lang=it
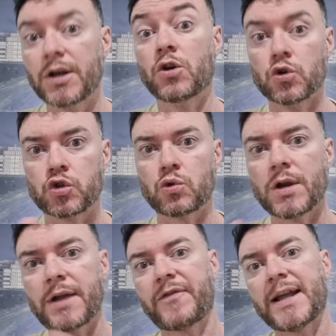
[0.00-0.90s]

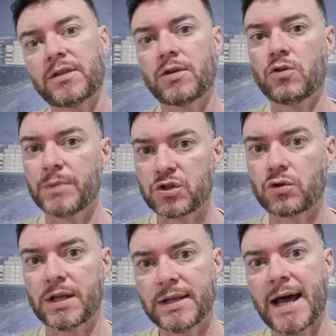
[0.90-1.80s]
ricostruire i fatti come
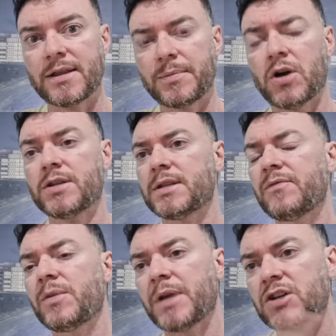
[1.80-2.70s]
sono andati poi se
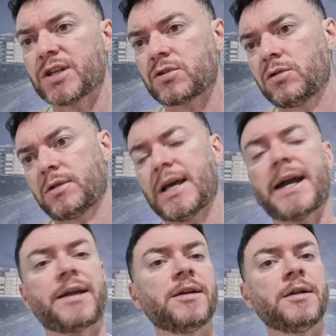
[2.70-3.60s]
vi piace
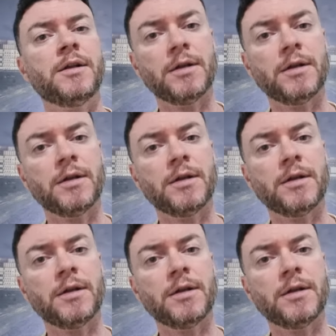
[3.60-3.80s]
ascoltare